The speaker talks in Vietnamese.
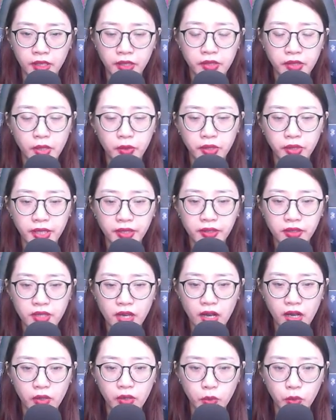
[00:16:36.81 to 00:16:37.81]
Nếu khiến
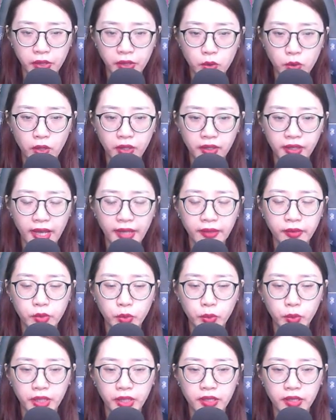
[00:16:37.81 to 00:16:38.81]
cho quỷ quân khác
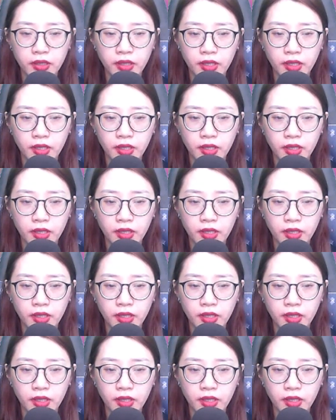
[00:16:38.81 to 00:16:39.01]
chú ý,